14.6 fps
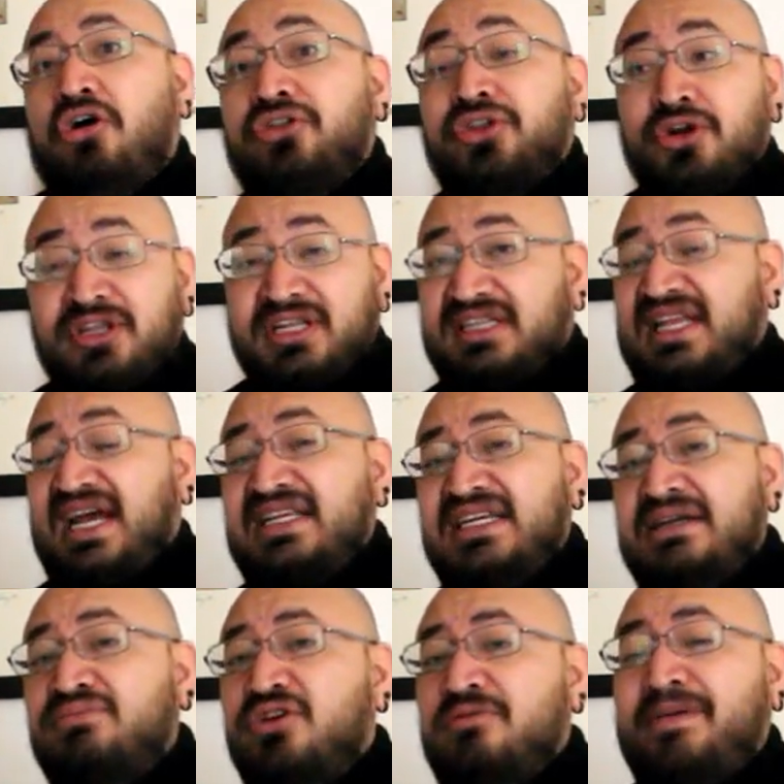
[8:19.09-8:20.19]
Otro
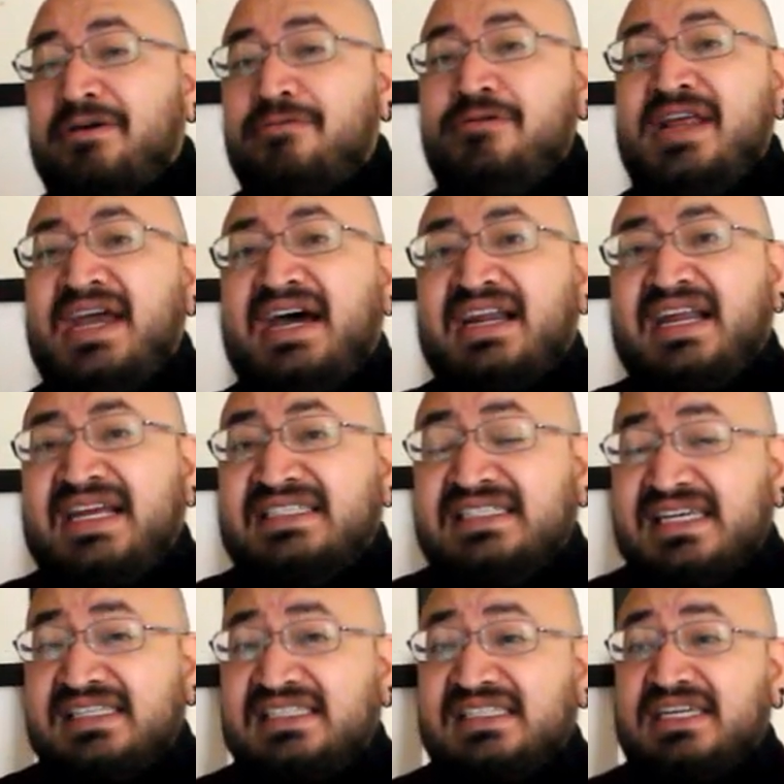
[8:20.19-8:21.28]
detalle muy peculiar es
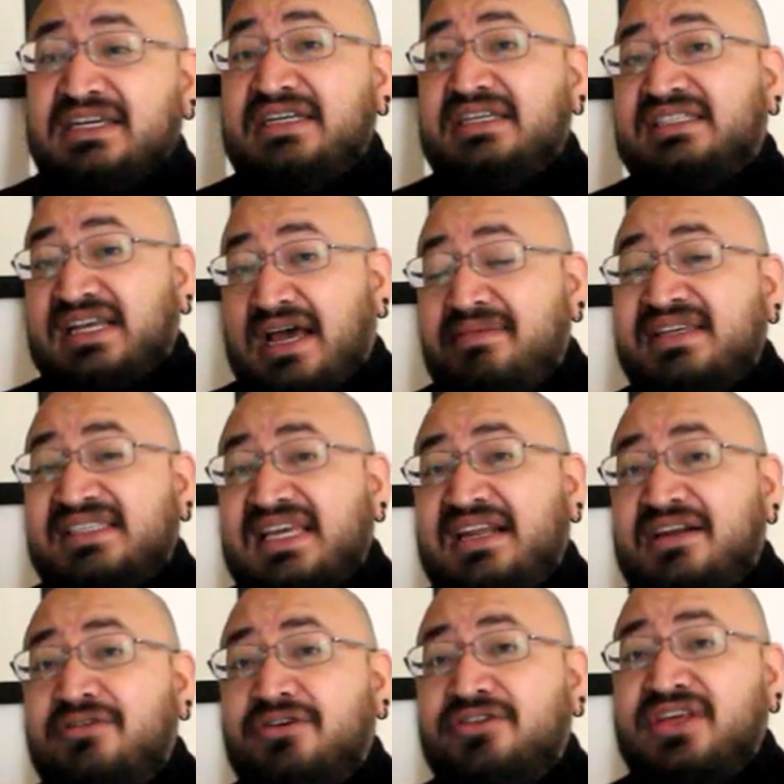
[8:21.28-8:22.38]
que si sabes
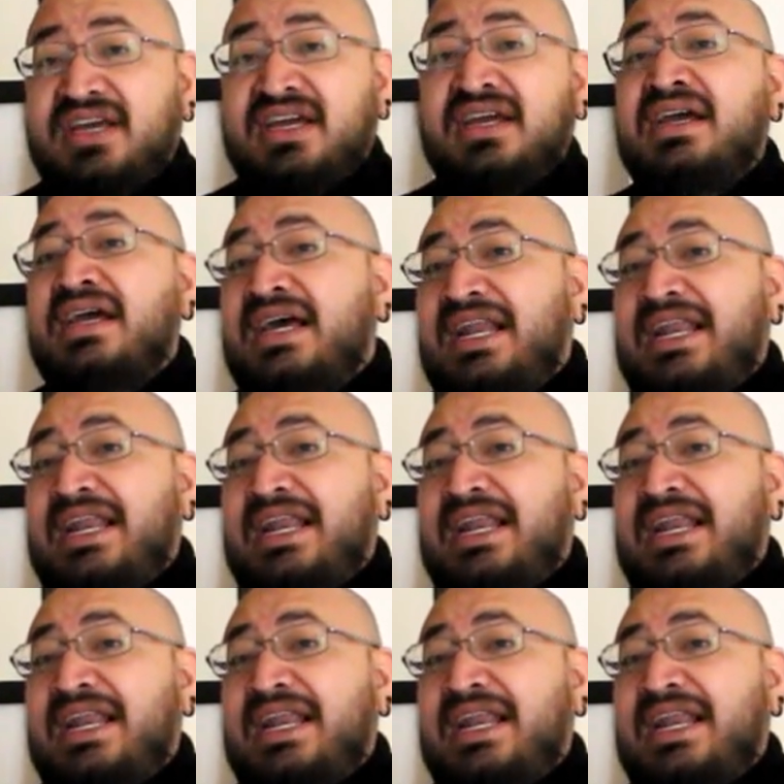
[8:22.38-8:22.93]
algo de